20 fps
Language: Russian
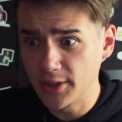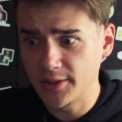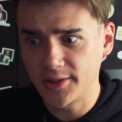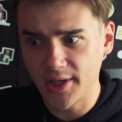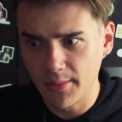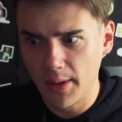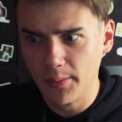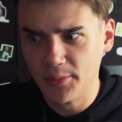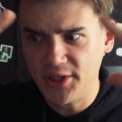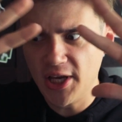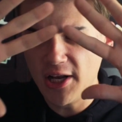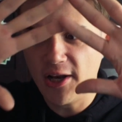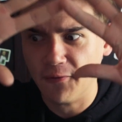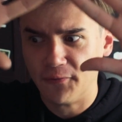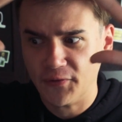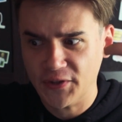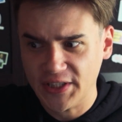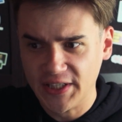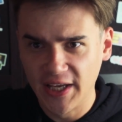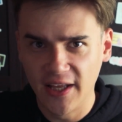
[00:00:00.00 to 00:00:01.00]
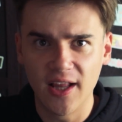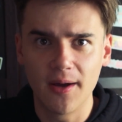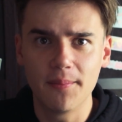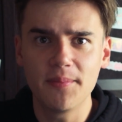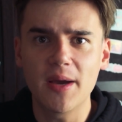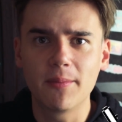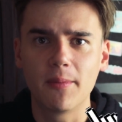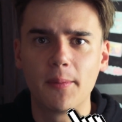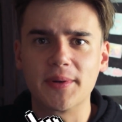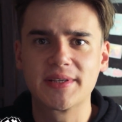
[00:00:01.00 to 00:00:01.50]
На самом деле, в
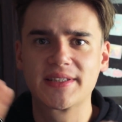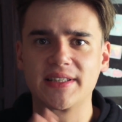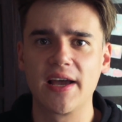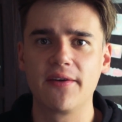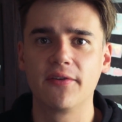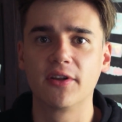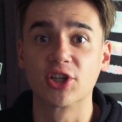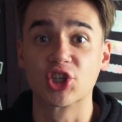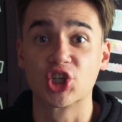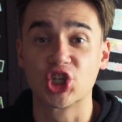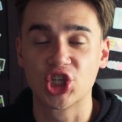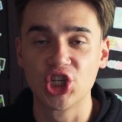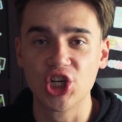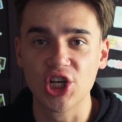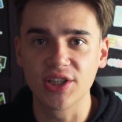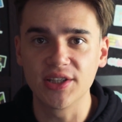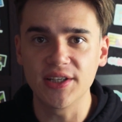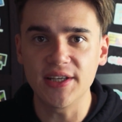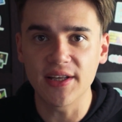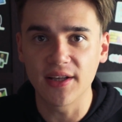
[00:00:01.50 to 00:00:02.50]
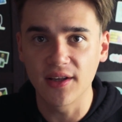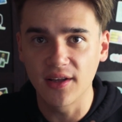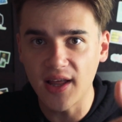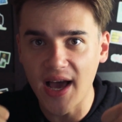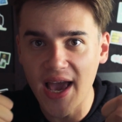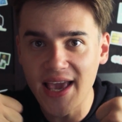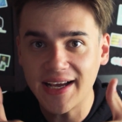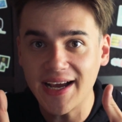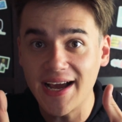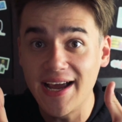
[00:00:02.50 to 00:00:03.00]
целом, я бы поставил жирный
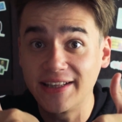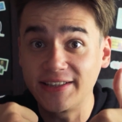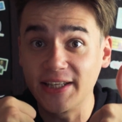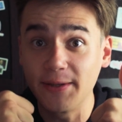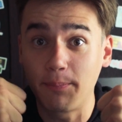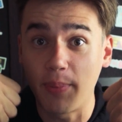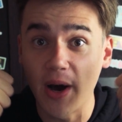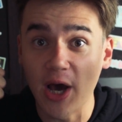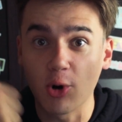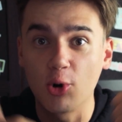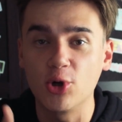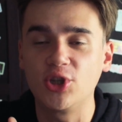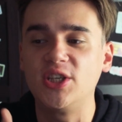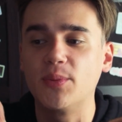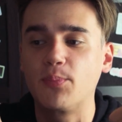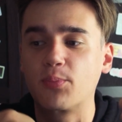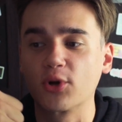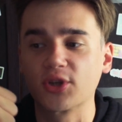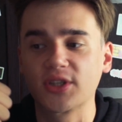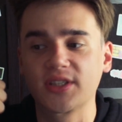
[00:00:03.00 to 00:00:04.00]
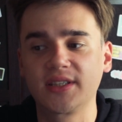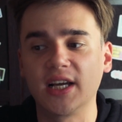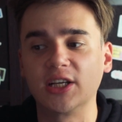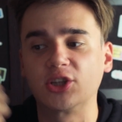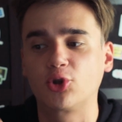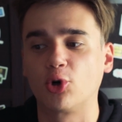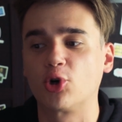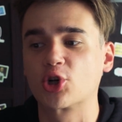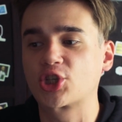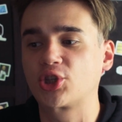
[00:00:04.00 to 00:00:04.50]
лайк этой пародии просто за
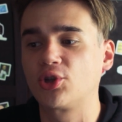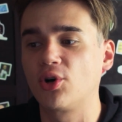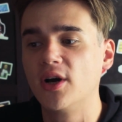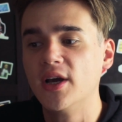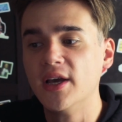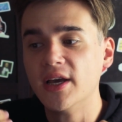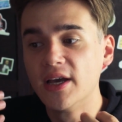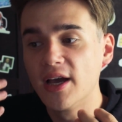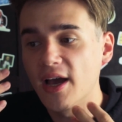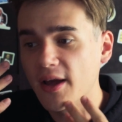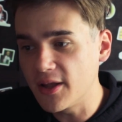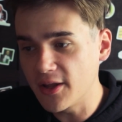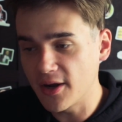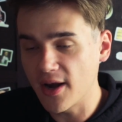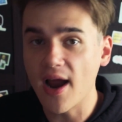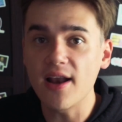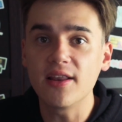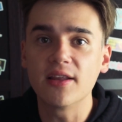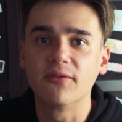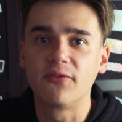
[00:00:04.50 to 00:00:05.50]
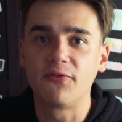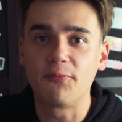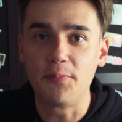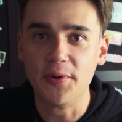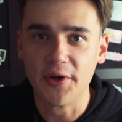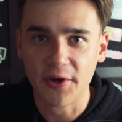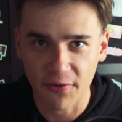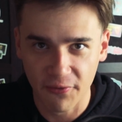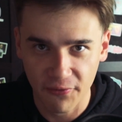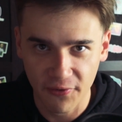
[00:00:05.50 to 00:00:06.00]
то, что э, реально
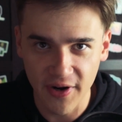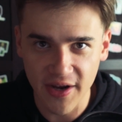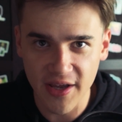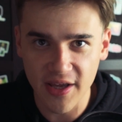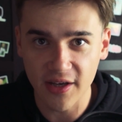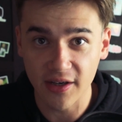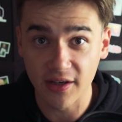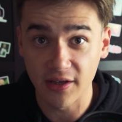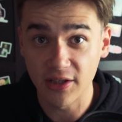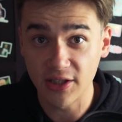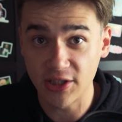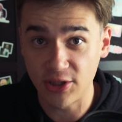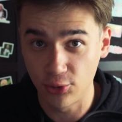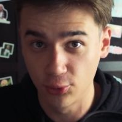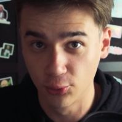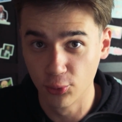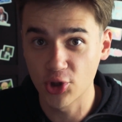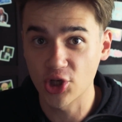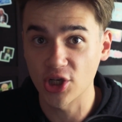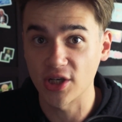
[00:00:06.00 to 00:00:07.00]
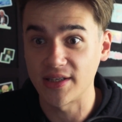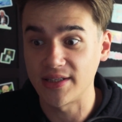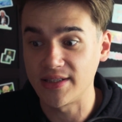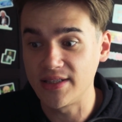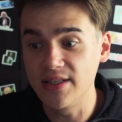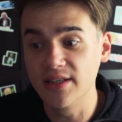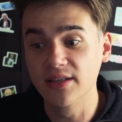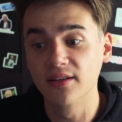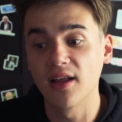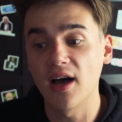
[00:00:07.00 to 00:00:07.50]
впервые Ксюша
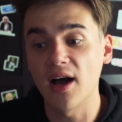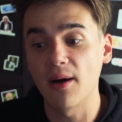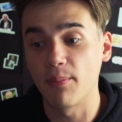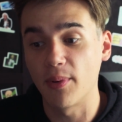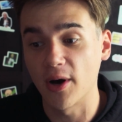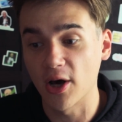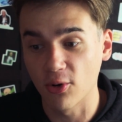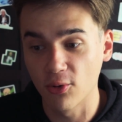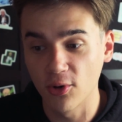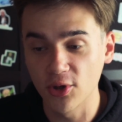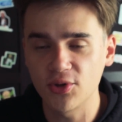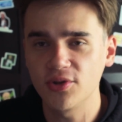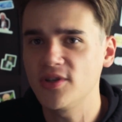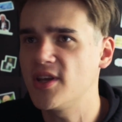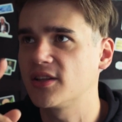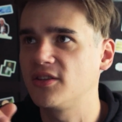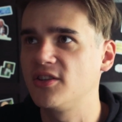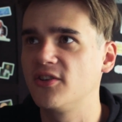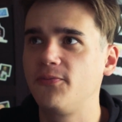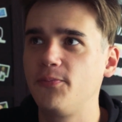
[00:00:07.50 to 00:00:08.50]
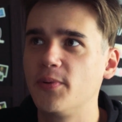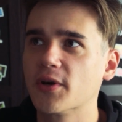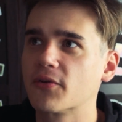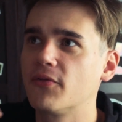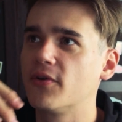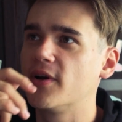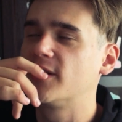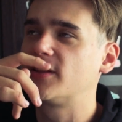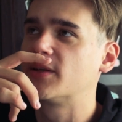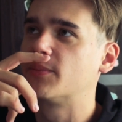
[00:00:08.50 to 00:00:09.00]
сняла пародию нет, не
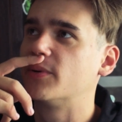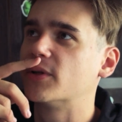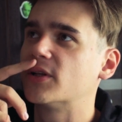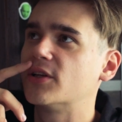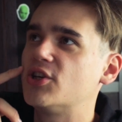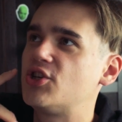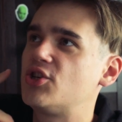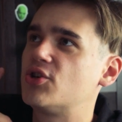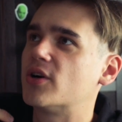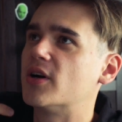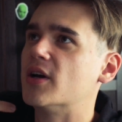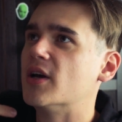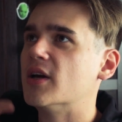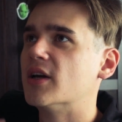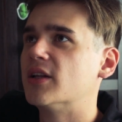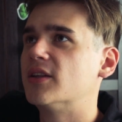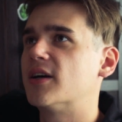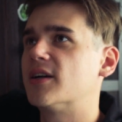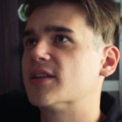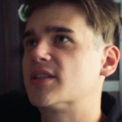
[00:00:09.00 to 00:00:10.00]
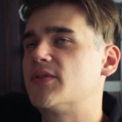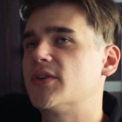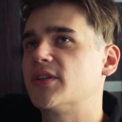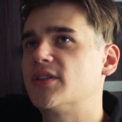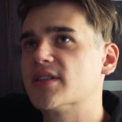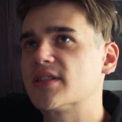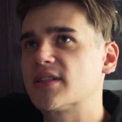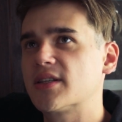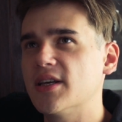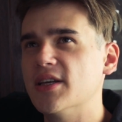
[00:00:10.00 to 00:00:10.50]
впервые. Это было еще на
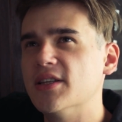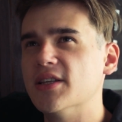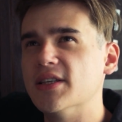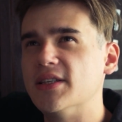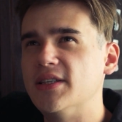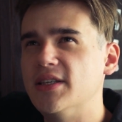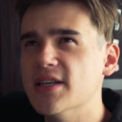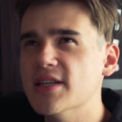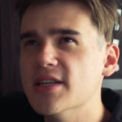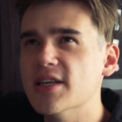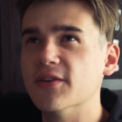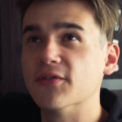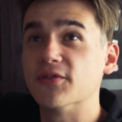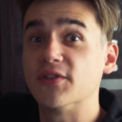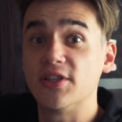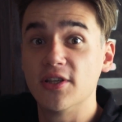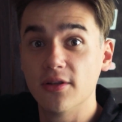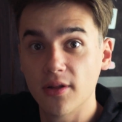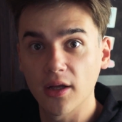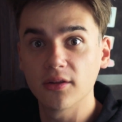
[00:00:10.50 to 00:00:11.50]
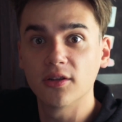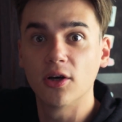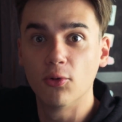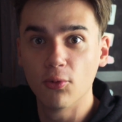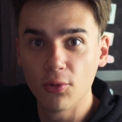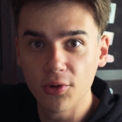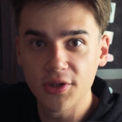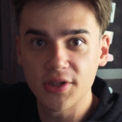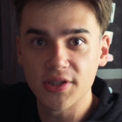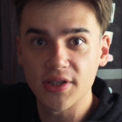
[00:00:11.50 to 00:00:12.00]
цветостроении синий, сняла на
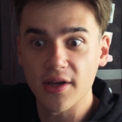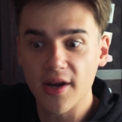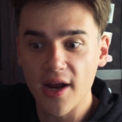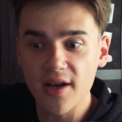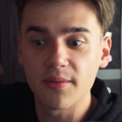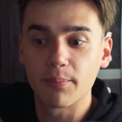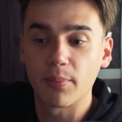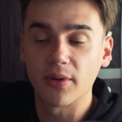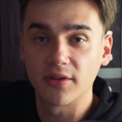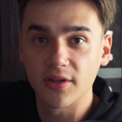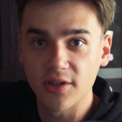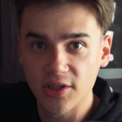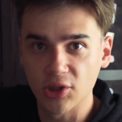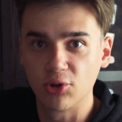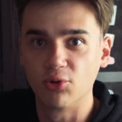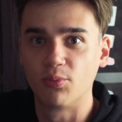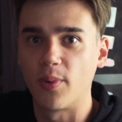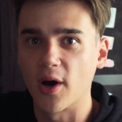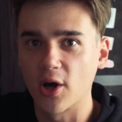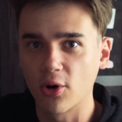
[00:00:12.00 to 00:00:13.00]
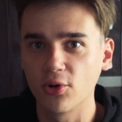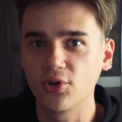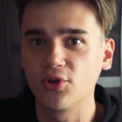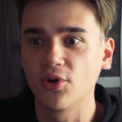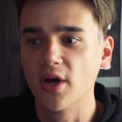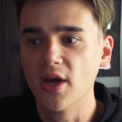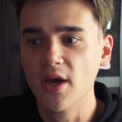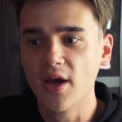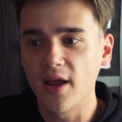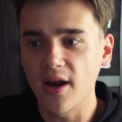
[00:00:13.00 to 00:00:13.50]
улице, реально полноценную
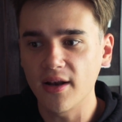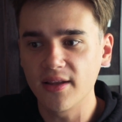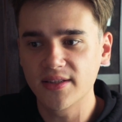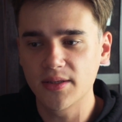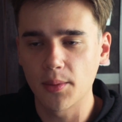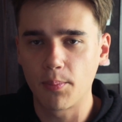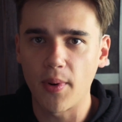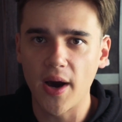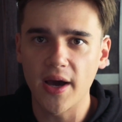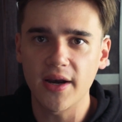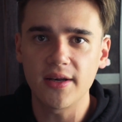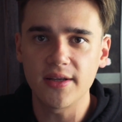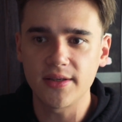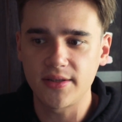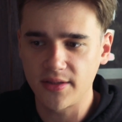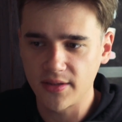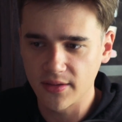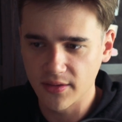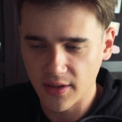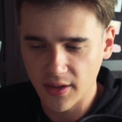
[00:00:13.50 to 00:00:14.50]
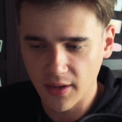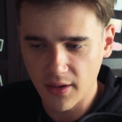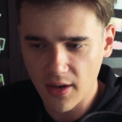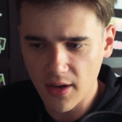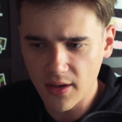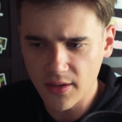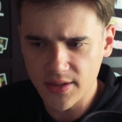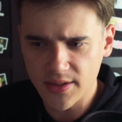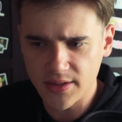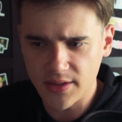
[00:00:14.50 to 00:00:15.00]
пародию. Реально запарились,
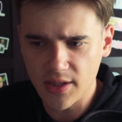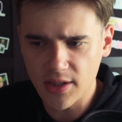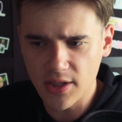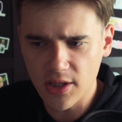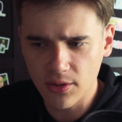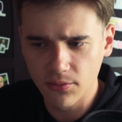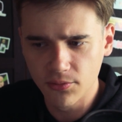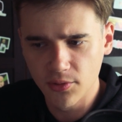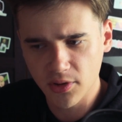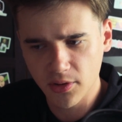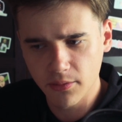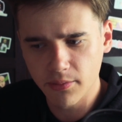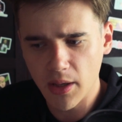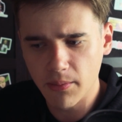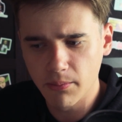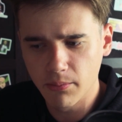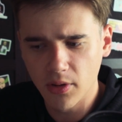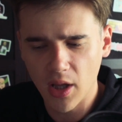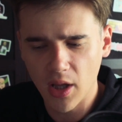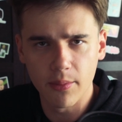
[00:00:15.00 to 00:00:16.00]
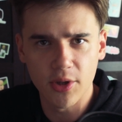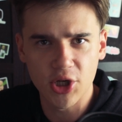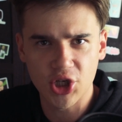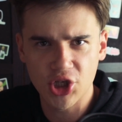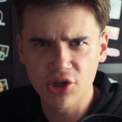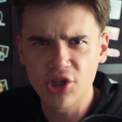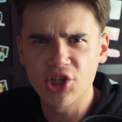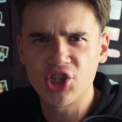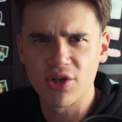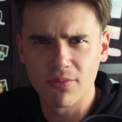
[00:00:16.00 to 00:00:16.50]
наклеили стикер, у них там
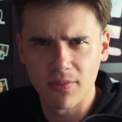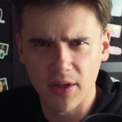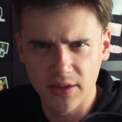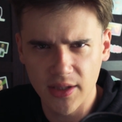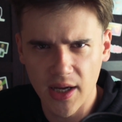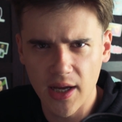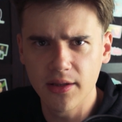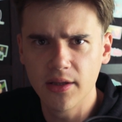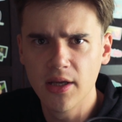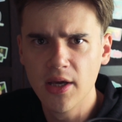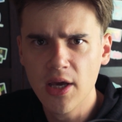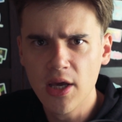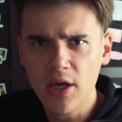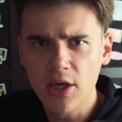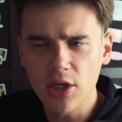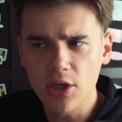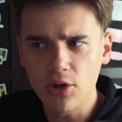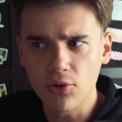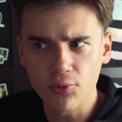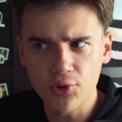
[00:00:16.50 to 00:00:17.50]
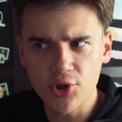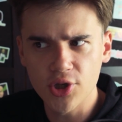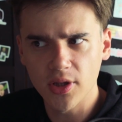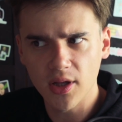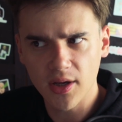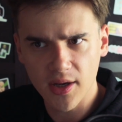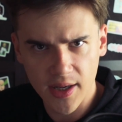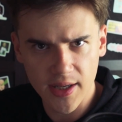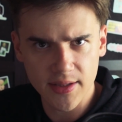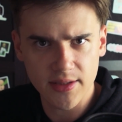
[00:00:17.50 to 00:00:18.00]
машина, чемодан и куча
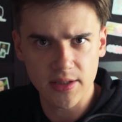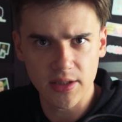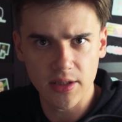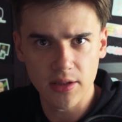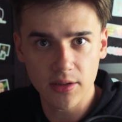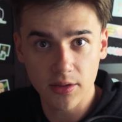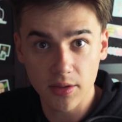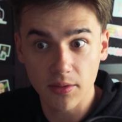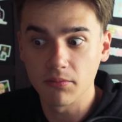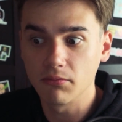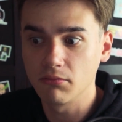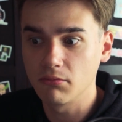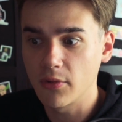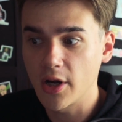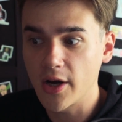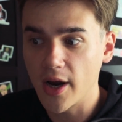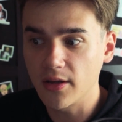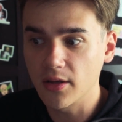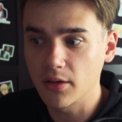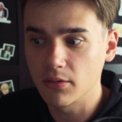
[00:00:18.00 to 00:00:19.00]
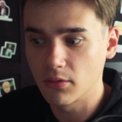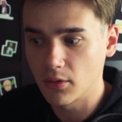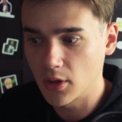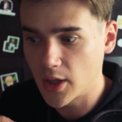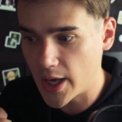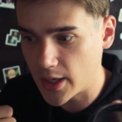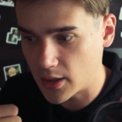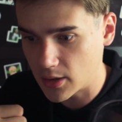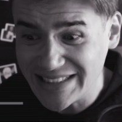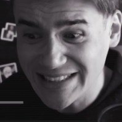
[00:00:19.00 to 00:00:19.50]
локаций. Это реально
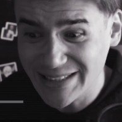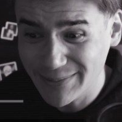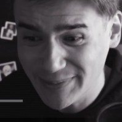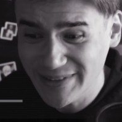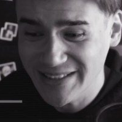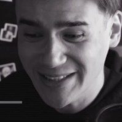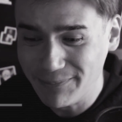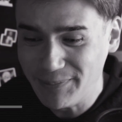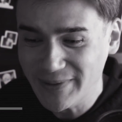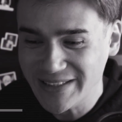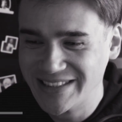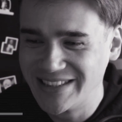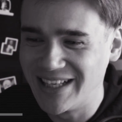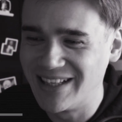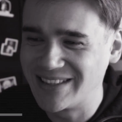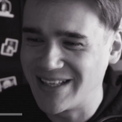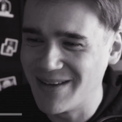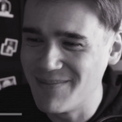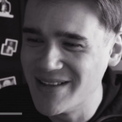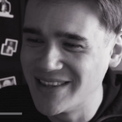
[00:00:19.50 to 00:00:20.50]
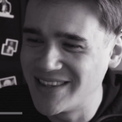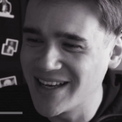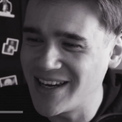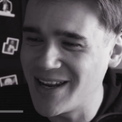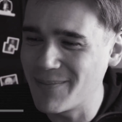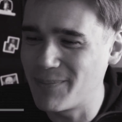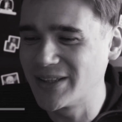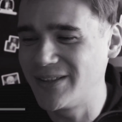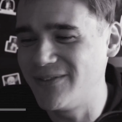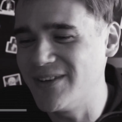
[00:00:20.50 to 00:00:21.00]
лайк. Я буду писал
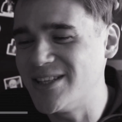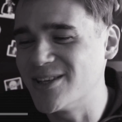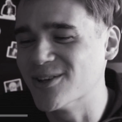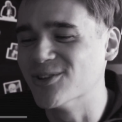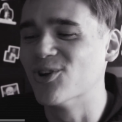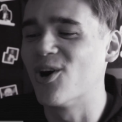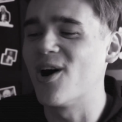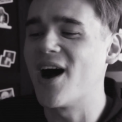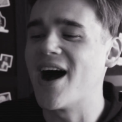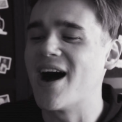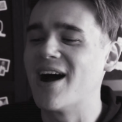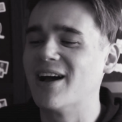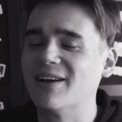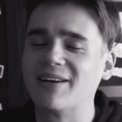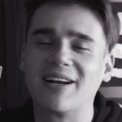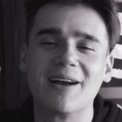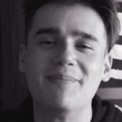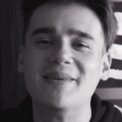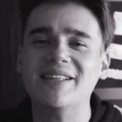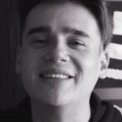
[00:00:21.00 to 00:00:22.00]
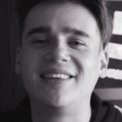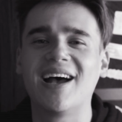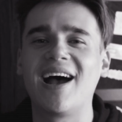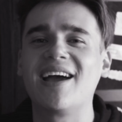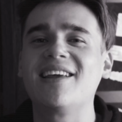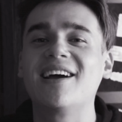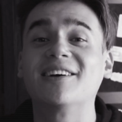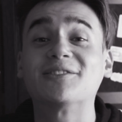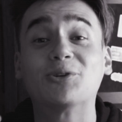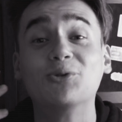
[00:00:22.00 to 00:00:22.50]
комментарии под видео, но а,
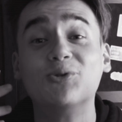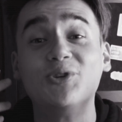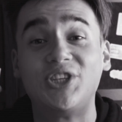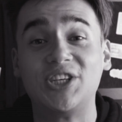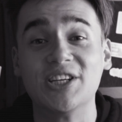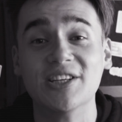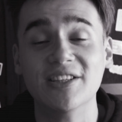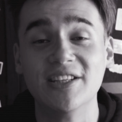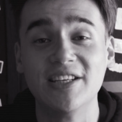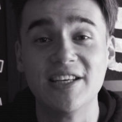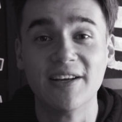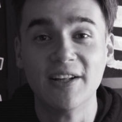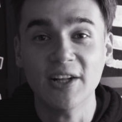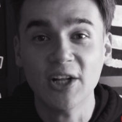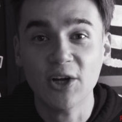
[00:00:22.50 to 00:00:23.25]
комментарии отключены.